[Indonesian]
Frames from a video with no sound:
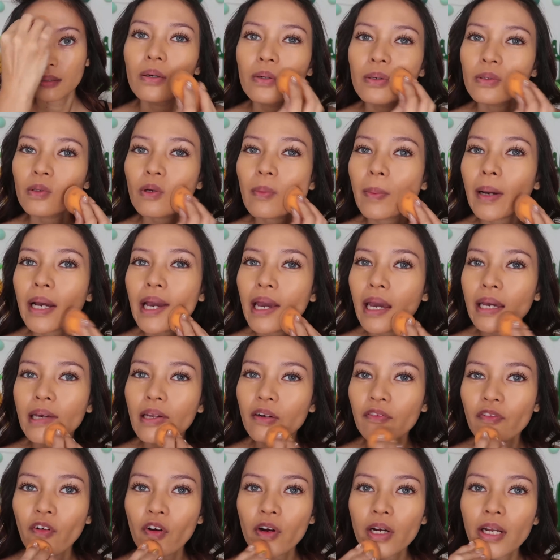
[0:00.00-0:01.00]
untuk
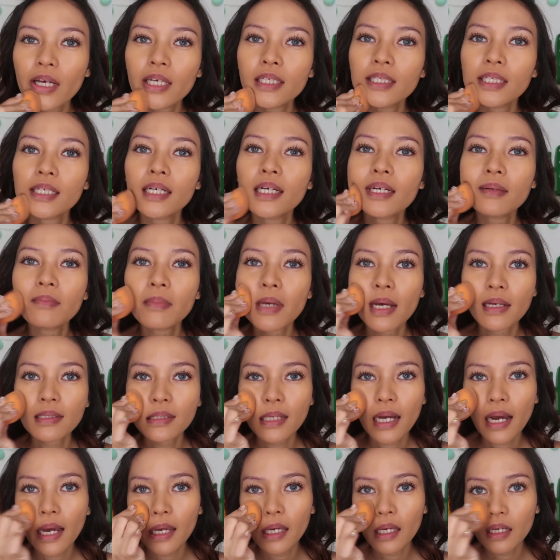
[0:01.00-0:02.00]
pakaiin foundation
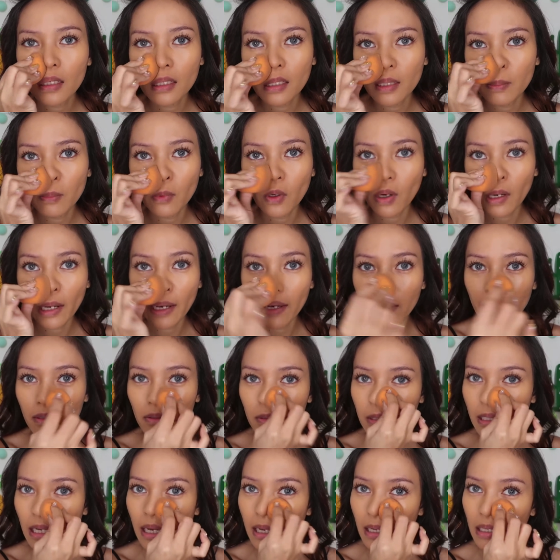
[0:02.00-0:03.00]
biasain dimulainya
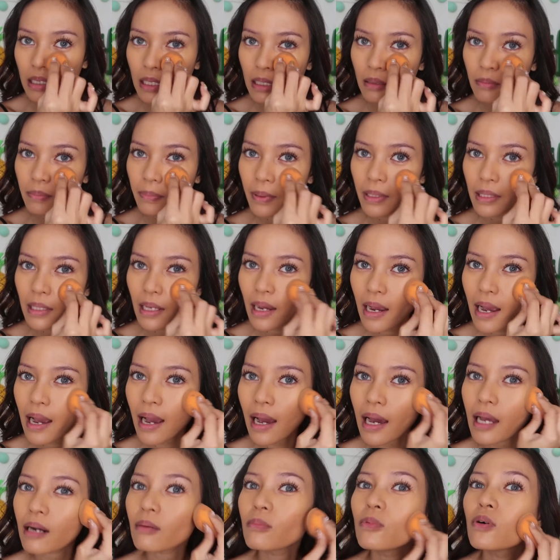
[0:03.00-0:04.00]
tuh dari
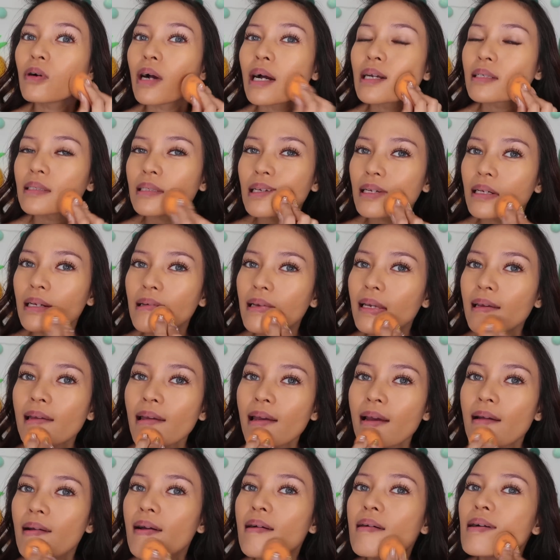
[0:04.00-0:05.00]
pertengahan muka
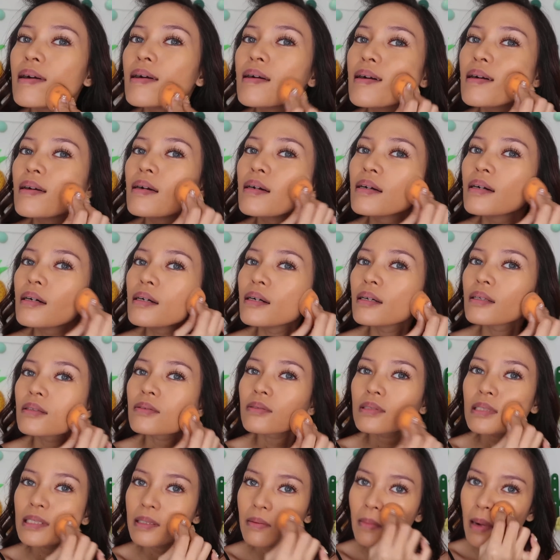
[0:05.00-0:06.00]
sini
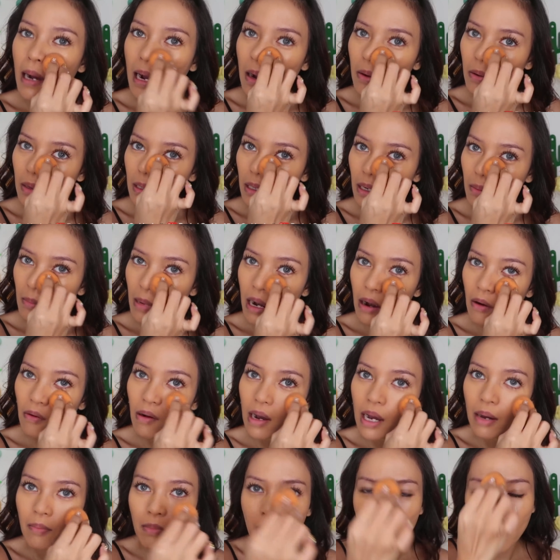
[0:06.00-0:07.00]
terus dibawa ke
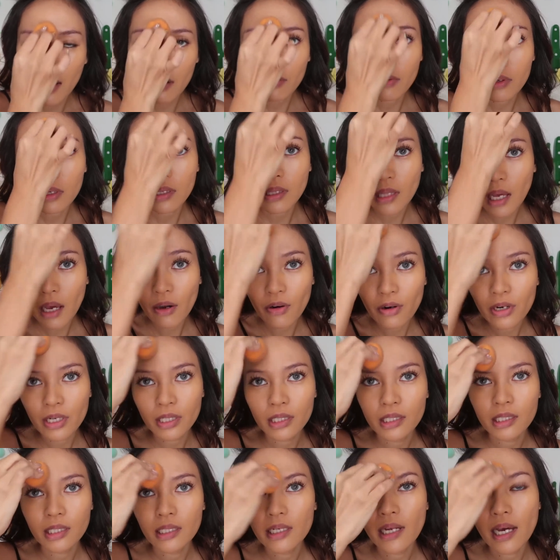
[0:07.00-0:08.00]
bawah baru ditaruh
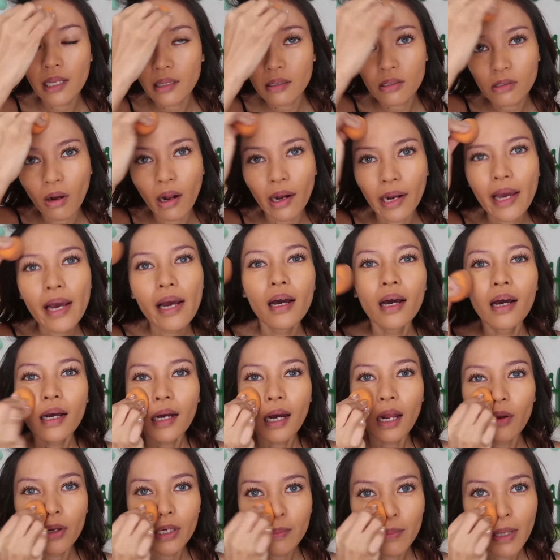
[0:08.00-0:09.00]
di jidat soalnya
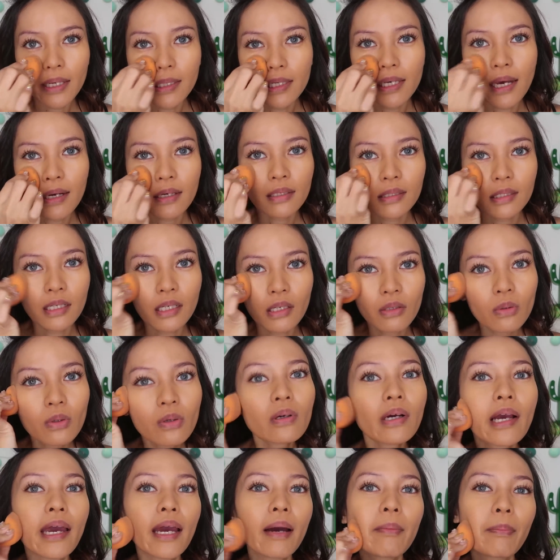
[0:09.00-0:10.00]
kalau di bagian sini
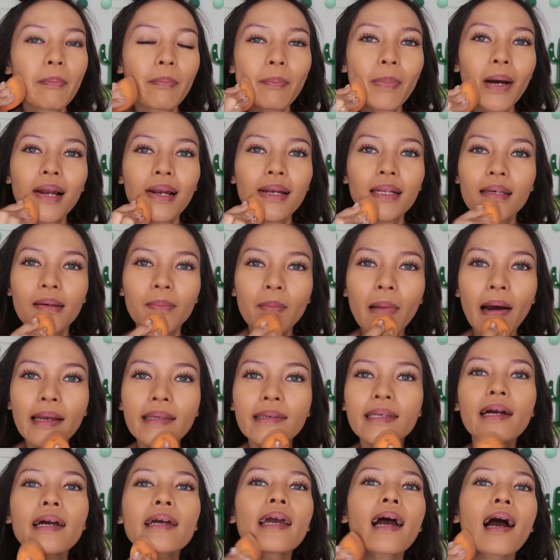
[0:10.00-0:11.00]
tuh kayak paling
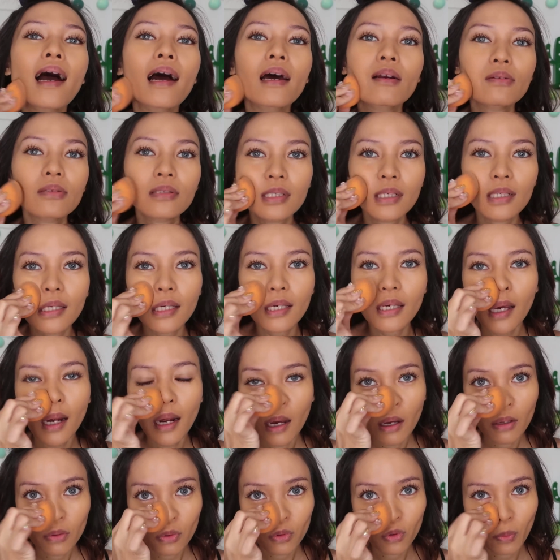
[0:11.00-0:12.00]
banyak yang harus
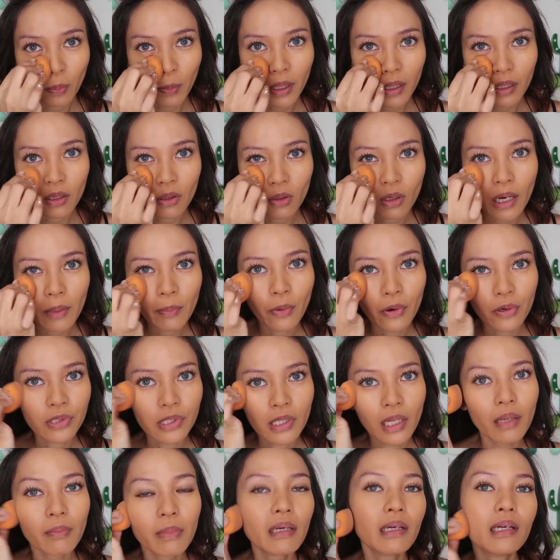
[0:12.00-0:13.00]
ditutupin gitu kan
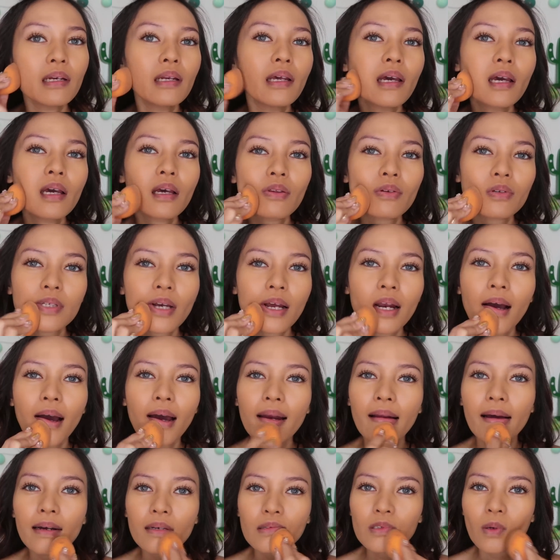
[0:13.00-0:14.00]
Porsi lebih gede terus
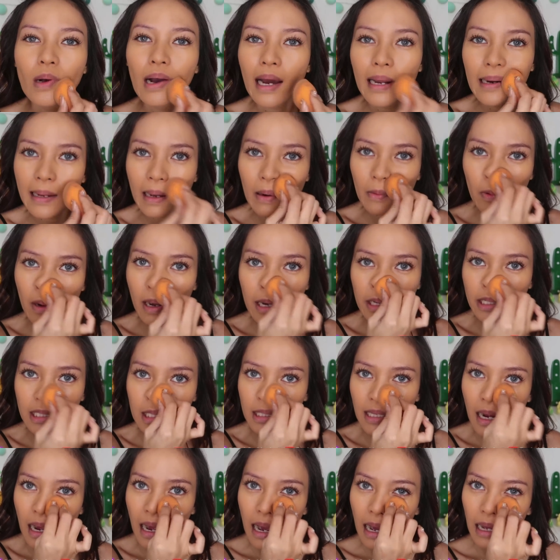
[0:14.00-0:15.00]
kadang-kadang suka ada
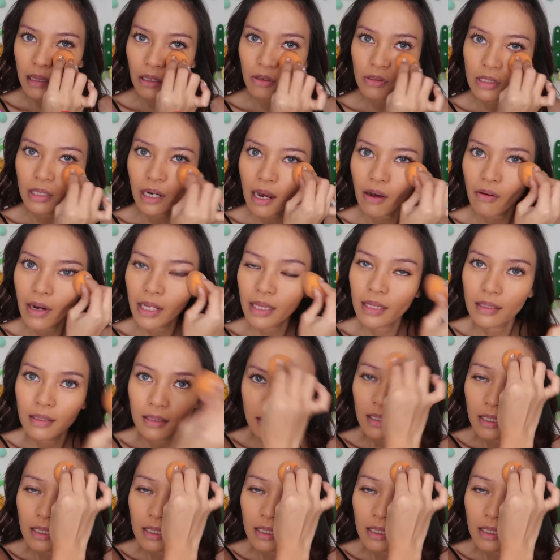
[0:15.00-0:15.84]
rush atau jerawat